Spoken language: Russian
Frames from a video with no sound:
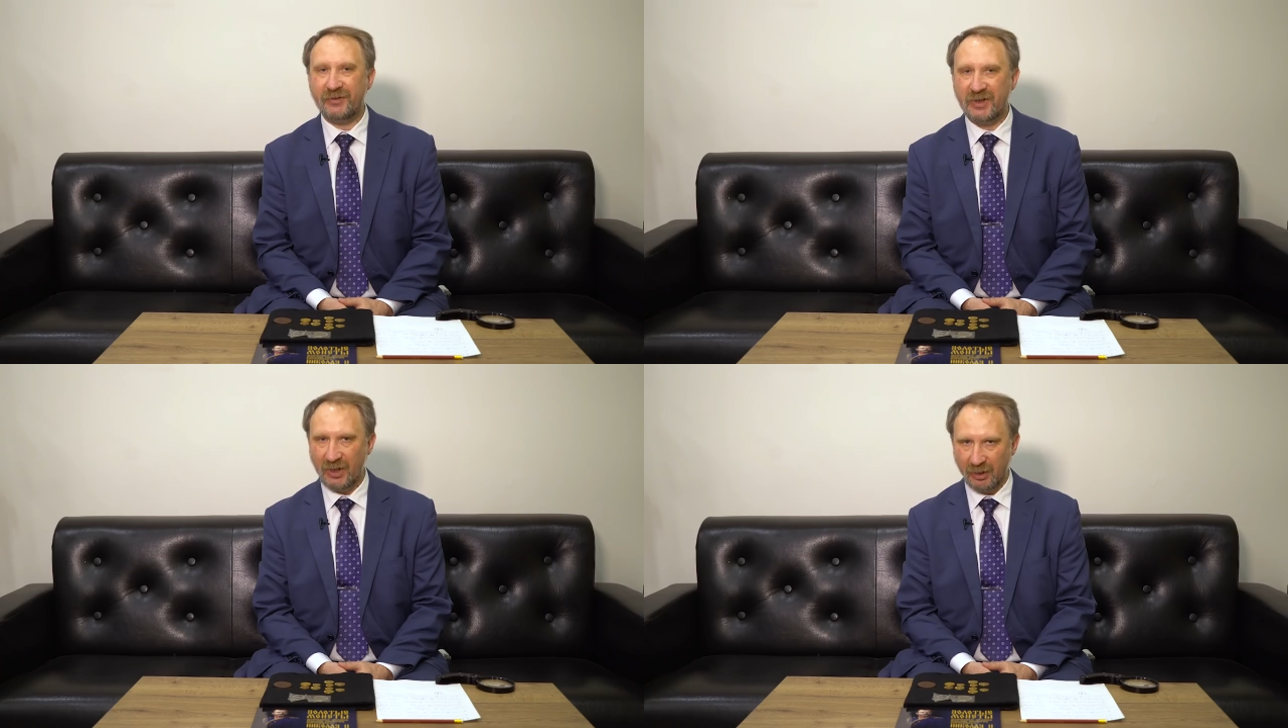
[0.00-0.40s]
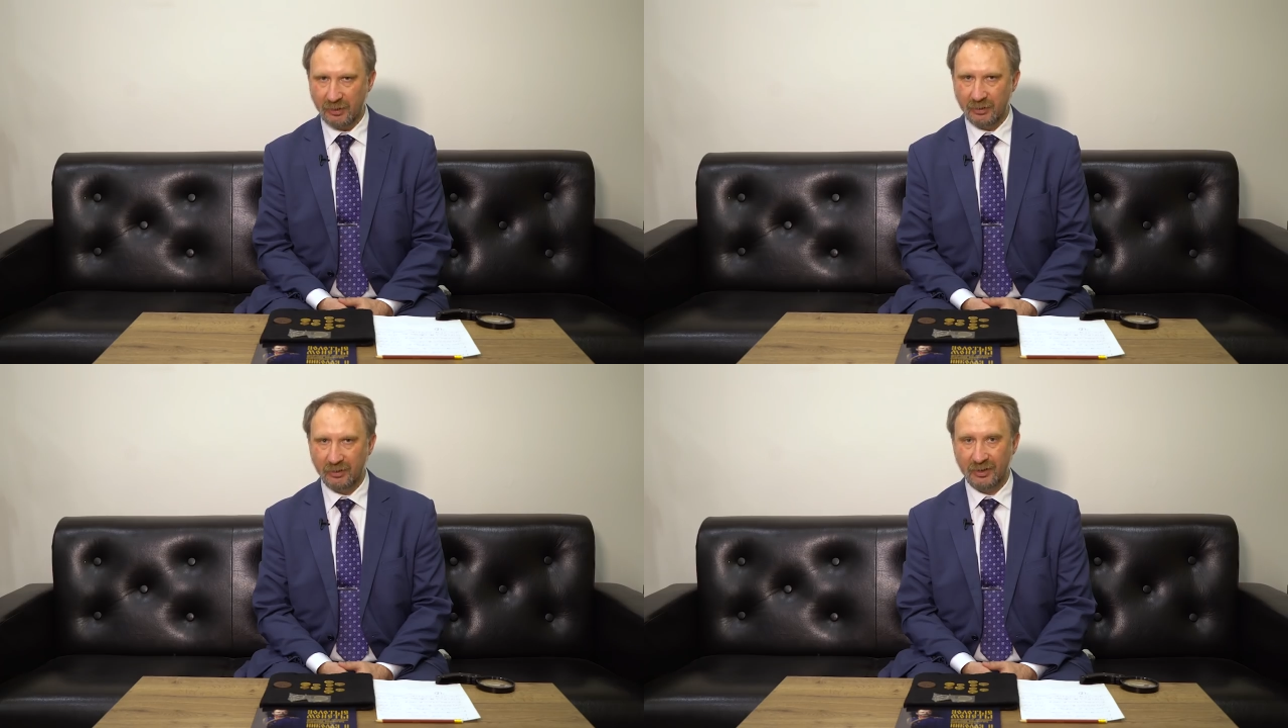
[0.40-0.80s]

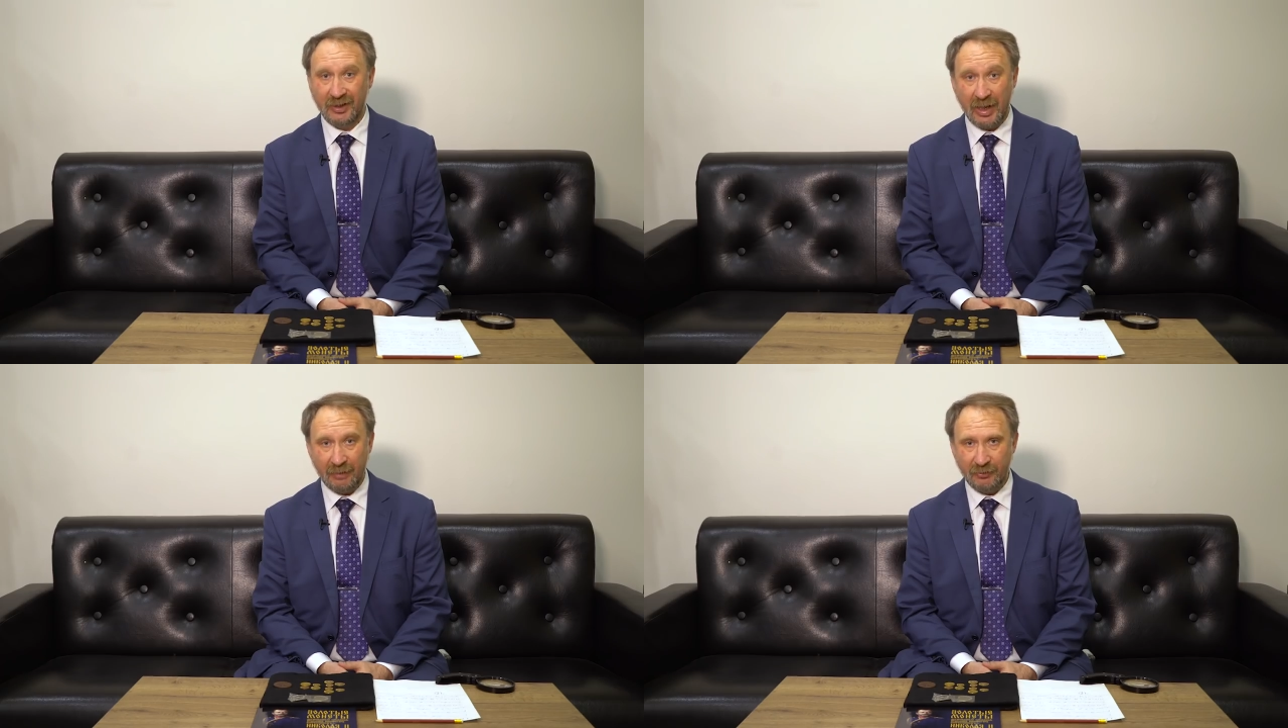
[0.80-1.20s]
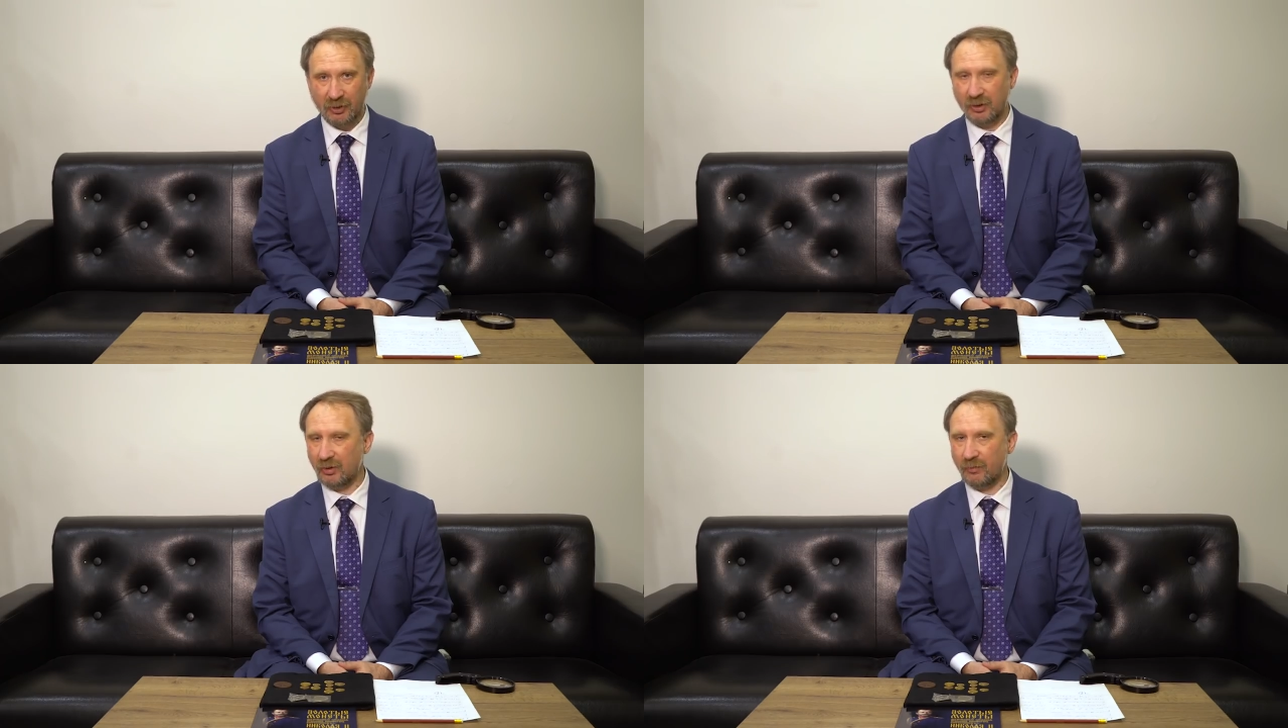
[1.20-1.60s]
всех
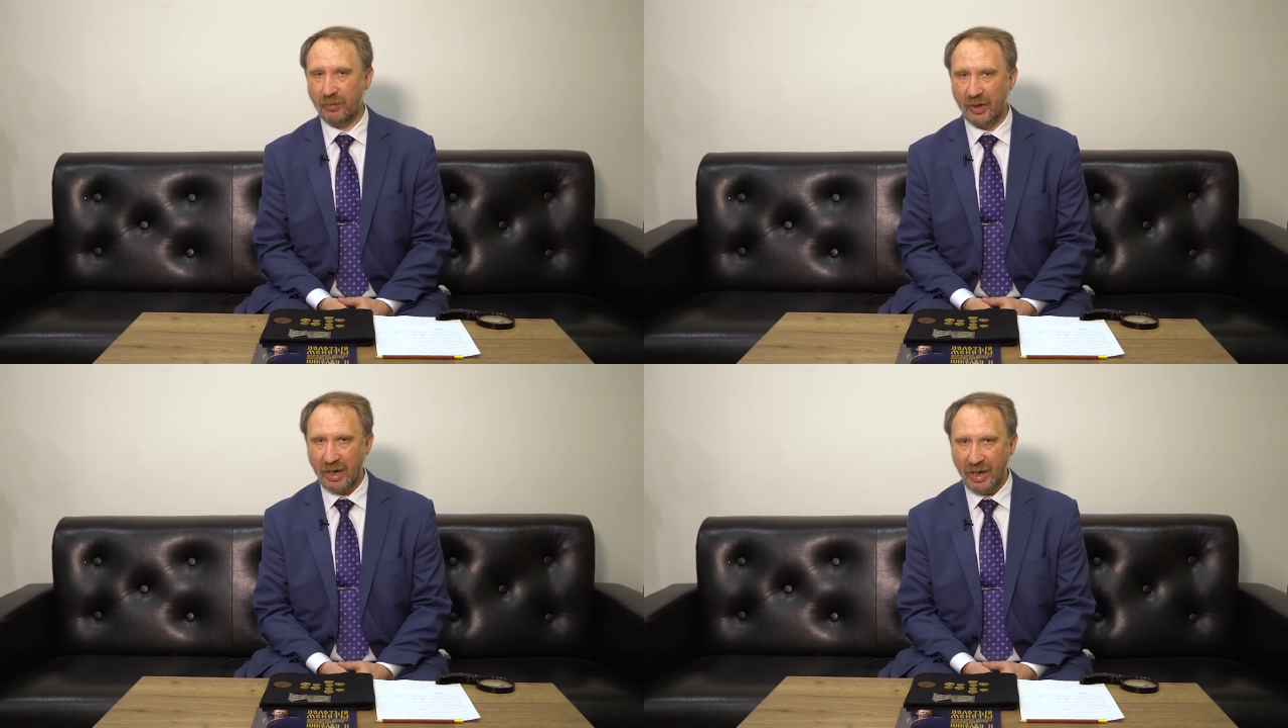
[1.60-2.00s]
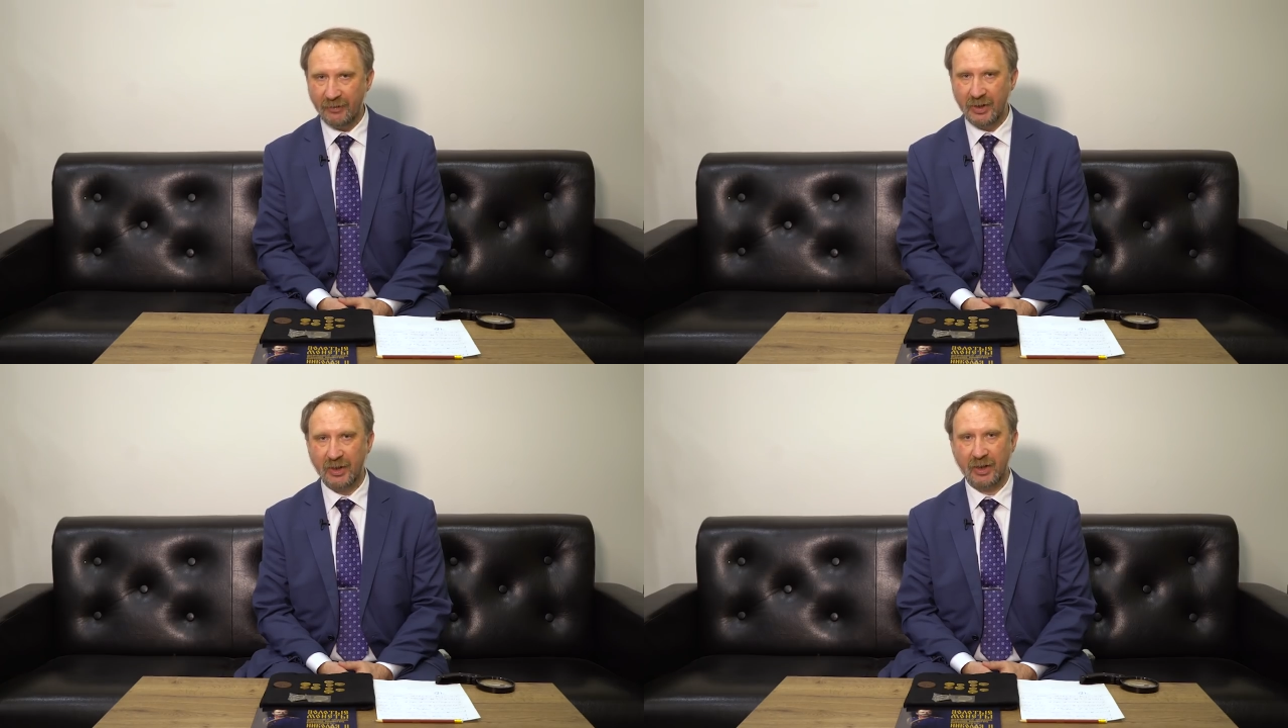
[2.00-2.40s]
давших
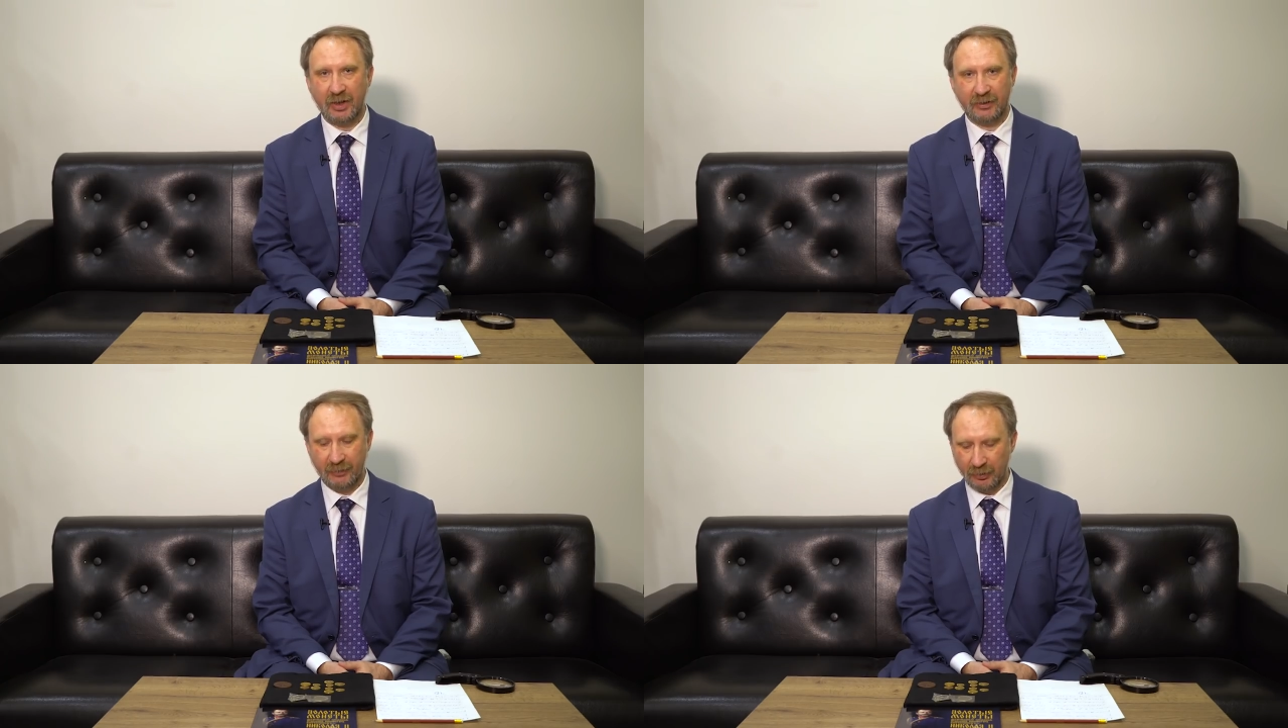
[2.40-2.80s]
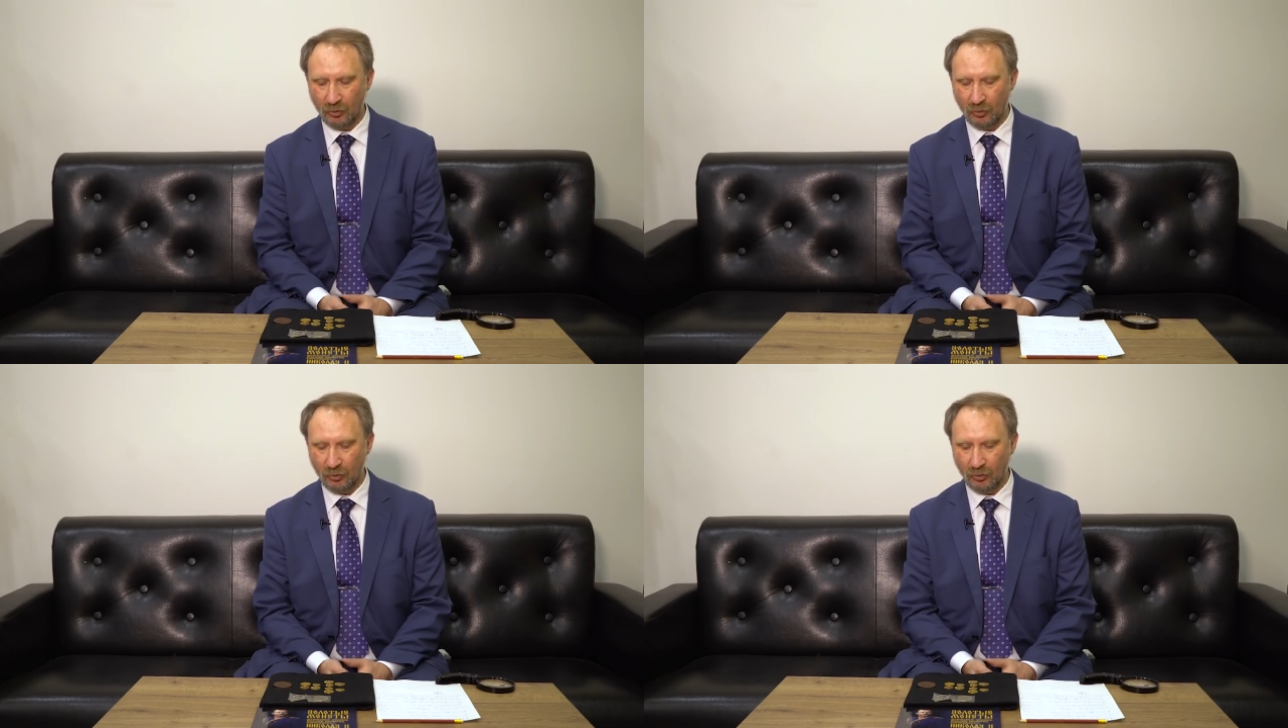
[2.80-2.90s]
правильный ответ.